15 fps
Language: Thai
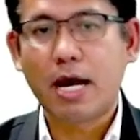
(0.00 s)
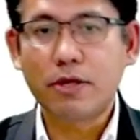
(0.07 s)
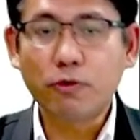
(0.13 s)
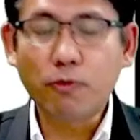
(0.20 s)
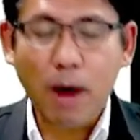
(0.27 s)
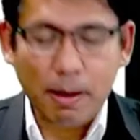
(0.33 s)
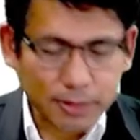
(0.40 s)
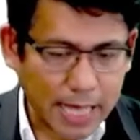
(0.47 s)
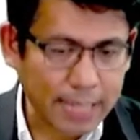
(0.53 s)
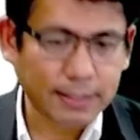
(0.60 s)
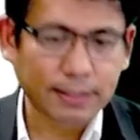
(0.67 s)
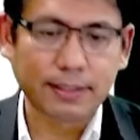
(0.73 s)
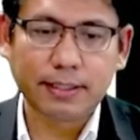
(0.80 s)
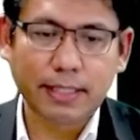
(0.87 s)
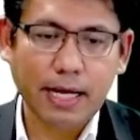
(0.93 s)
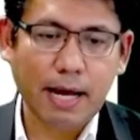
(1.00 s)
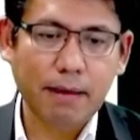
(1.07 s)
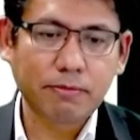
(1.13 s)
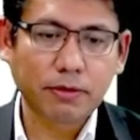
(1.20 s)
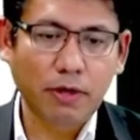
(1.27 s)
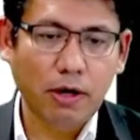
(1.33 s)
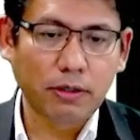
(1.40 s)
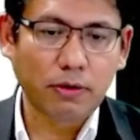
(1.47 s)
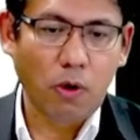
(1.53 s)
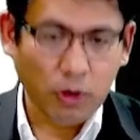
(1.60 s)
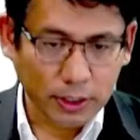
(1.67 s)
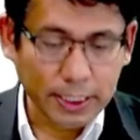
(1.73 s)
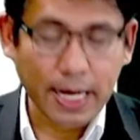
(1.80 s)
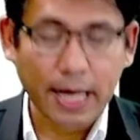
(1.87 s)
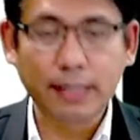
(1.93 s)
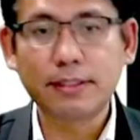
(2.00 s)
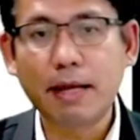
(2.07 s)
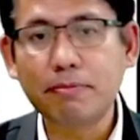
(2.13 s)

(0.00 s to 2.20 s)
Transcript: อายุความสั้นนะครับต้อง6เดือน